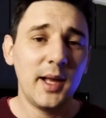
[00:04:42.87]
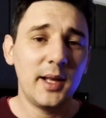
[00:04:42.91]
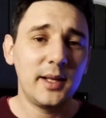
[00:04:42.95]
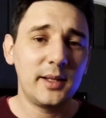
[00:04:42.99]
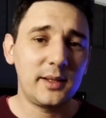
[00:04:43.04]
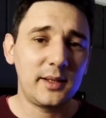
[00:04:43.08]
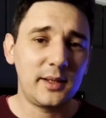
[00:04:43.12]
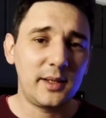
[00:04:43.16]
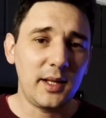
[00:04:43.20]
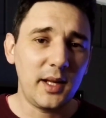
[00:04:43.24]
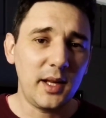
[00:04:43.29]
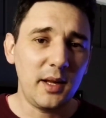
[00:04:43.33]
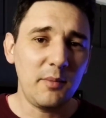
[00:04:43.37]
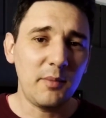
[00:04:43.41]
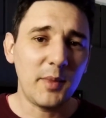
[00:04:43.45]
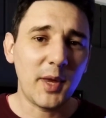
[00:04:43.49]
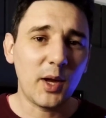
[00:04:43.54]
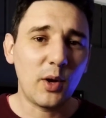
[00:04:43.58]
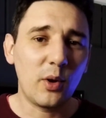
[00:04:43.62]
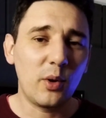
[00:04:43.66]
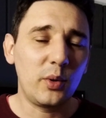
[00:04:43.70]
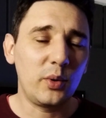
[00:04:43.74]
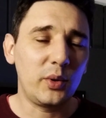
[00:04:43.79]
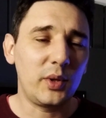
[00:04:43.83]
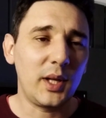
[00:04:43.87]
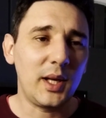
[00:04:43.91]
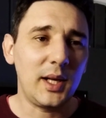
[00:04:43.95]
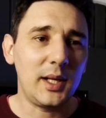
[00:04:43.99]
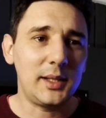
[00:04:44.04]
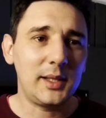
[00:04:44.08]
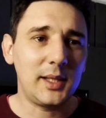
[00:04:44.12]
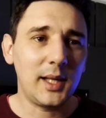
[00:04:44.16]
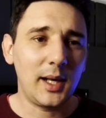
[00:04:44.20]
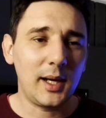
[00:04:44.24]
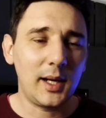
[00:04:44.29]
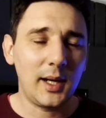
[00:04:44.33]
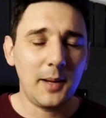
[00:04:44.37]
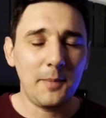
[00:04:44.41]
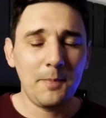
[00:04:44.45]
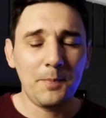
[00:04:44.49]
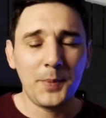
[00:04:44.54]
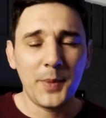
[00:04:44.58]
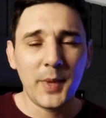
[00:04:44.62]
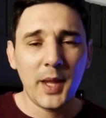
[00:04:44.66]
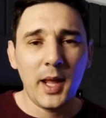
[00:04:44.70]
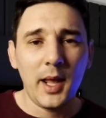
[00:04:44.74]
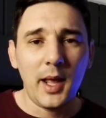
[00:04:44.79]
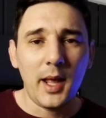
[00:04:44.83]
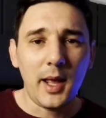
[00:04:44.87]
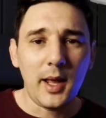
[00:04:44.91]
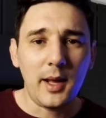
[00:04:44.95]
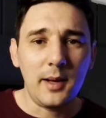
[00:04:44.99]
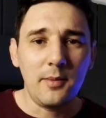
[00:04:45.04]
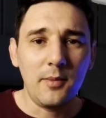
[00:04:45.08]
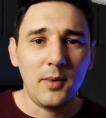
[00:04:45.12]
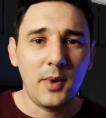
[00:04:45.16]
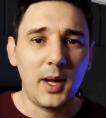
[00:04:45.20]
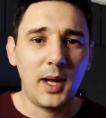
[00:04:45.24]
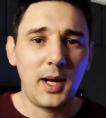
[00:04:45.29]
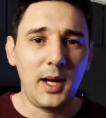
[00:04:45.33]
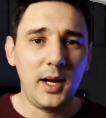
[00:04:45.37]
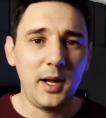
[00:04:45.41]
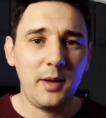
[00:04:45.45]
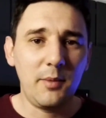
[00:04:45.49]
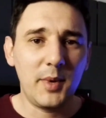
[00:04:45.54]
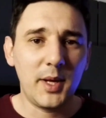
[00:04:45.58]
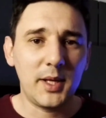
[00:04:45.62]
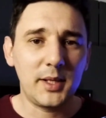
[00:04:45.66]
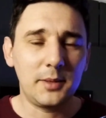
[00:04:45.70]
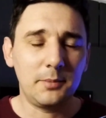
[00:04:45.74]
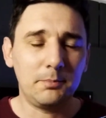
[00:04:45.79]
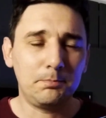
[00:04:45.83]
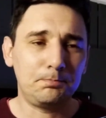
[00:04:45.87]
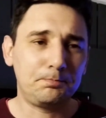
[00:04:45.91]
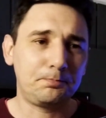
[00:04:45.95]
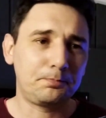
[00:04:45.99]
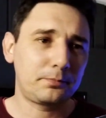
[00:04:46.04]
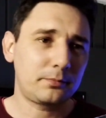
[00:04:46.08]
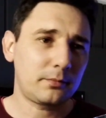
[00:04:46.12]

Sí, mejor utilizarla en climas